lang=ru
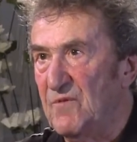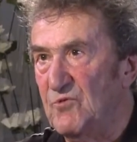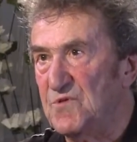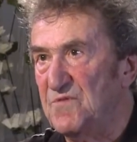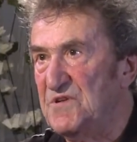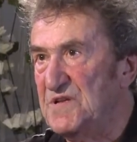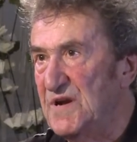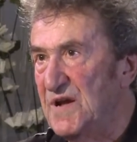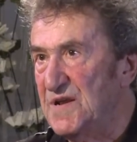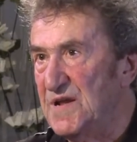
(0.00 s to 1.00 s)
Вот
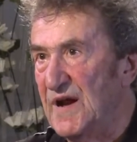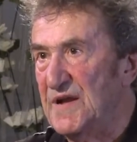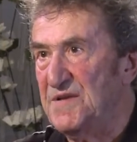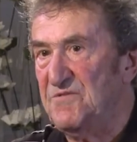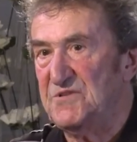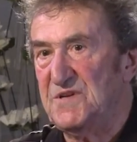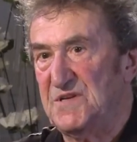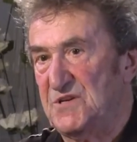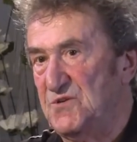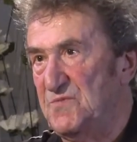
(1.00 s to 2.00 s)
ветераны, они ведь,
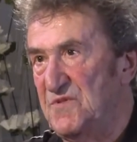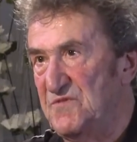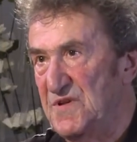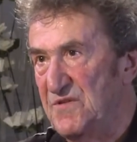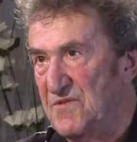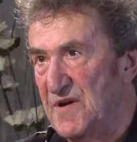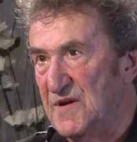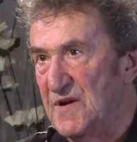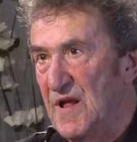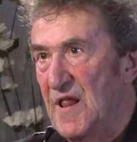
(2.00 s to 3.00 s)
знаете, особенно в деревнях,